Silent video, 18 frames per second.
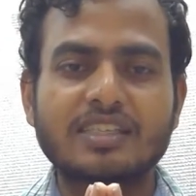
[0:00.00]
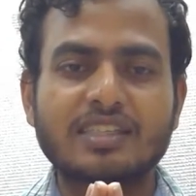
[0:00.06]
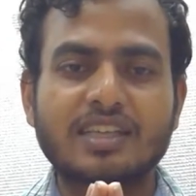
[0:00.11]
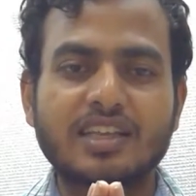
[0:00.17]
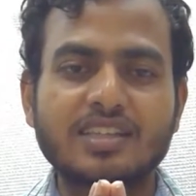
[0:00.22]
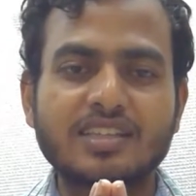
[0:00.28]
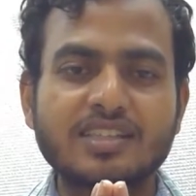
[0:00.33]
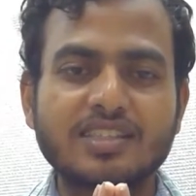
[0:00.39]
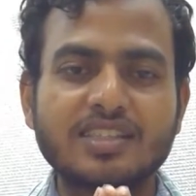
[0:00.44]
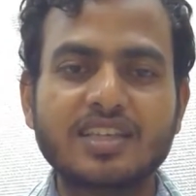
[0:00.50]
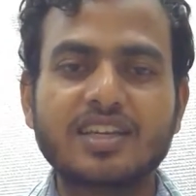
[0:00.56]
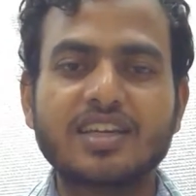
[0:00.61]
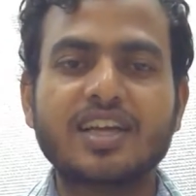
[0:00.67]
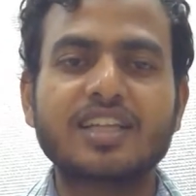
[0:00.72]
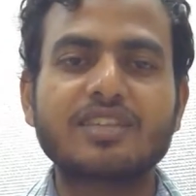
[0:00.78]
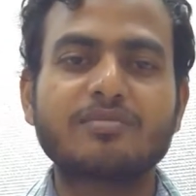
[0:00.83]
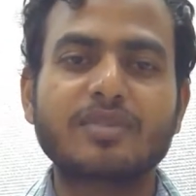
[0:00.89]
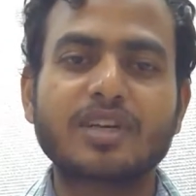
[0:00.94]

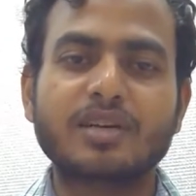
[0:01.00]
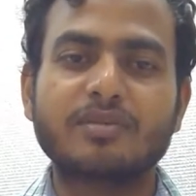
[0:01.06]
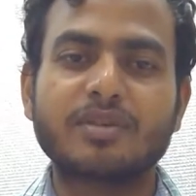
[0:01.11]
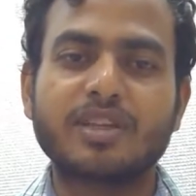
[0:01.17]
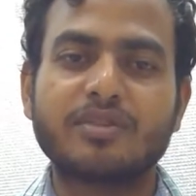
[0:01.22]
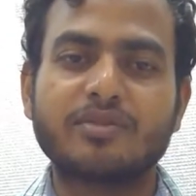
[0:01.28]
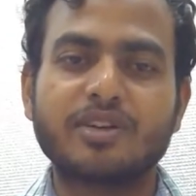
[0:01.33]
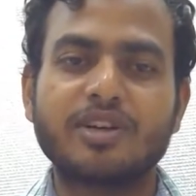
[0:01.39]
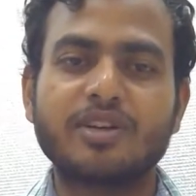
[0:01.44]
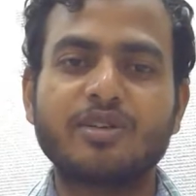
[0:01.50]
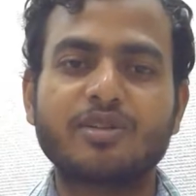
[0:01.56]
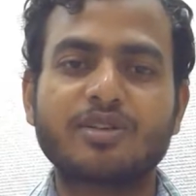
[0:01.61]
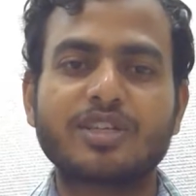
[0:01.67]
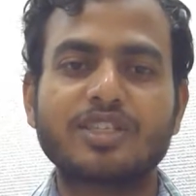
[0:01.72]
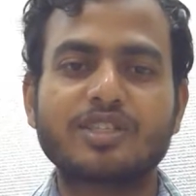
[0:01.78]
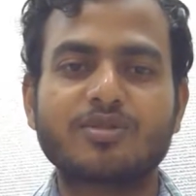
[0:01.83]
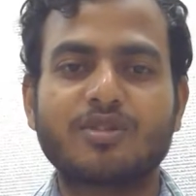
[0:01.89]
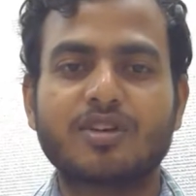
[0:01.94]
సంచలనాత్మకమైన
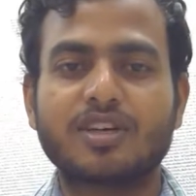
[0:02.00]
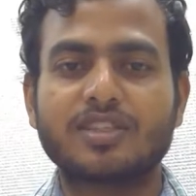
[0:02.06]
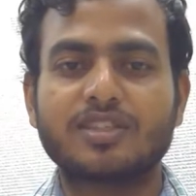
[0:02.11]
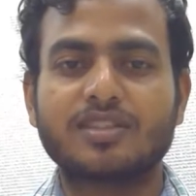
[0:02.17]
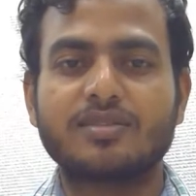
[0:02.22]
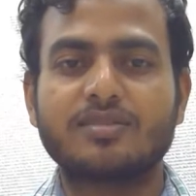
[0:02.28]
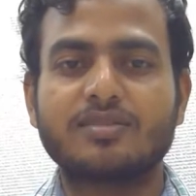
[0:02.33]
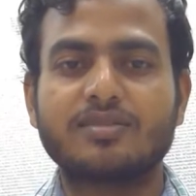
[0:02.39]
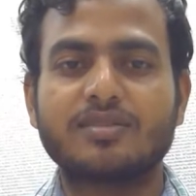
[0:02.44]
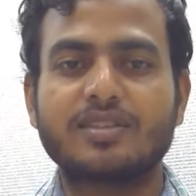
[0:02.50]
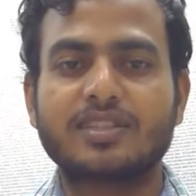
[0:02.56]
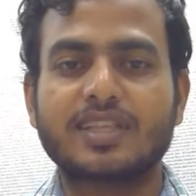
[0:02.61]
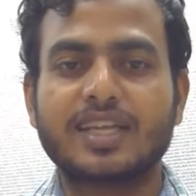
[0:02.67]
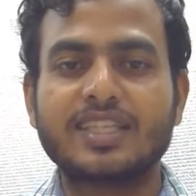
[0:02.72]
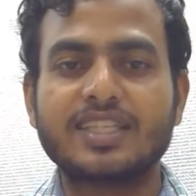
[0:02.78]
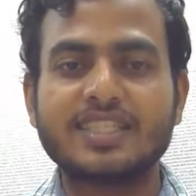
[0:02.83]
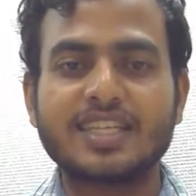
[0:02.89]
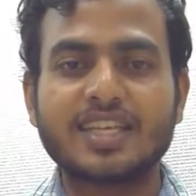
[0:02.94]
వీడియోకి స్వాగతం
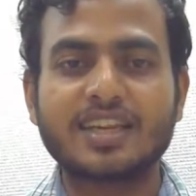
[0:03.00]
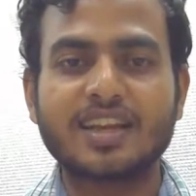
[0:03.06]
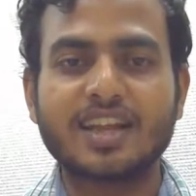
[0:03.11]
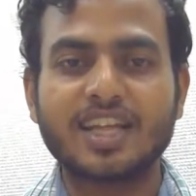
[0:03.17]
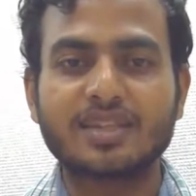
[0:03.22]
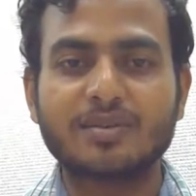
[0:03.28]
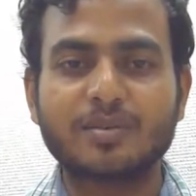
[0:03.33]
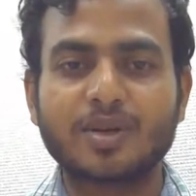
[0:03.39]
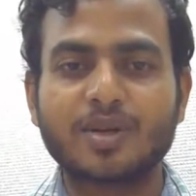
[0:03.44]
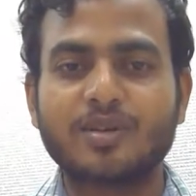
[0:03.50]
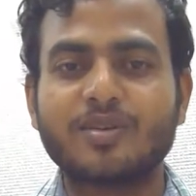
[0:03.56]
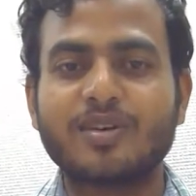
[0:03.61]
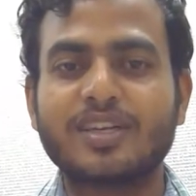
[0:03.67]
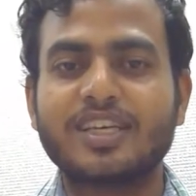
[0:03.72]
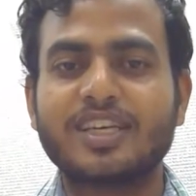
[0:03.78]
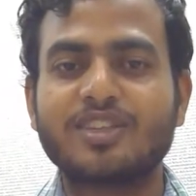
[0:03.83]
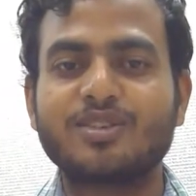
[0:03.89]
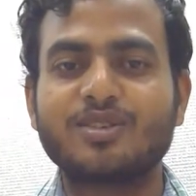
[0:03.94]
సంచలనాత్మకం
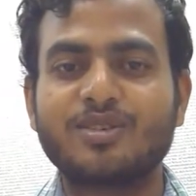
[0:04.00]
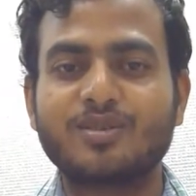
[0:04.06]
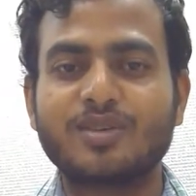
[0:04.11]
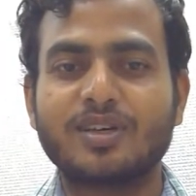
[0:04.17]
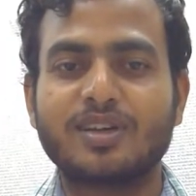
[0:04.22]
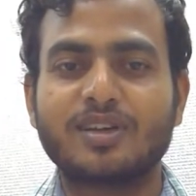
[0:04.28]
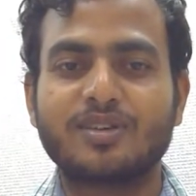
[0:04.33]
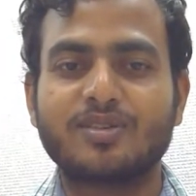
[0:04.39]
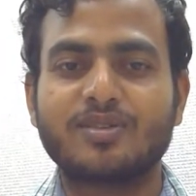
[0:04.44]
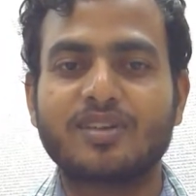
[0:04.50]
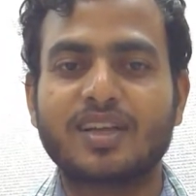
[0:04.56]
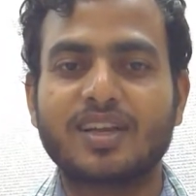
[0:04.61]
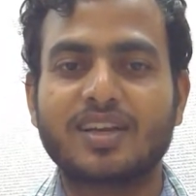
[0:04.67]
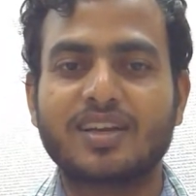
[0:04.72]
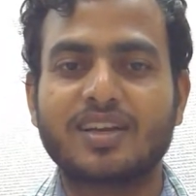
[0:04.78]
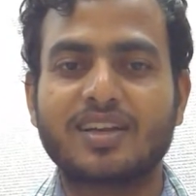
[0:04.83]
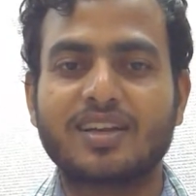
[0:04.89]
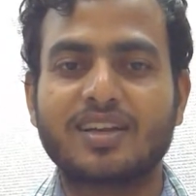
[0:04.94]
అని ఎందుకు
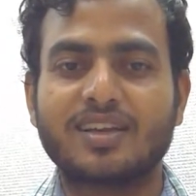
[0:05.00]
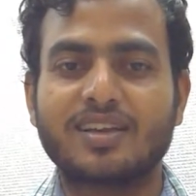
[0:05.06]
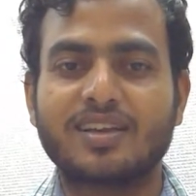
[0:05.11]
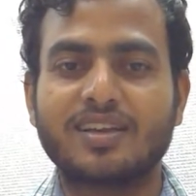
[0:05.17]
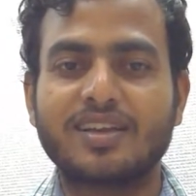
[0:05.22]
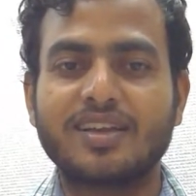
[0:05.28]
అంటున్నానంటే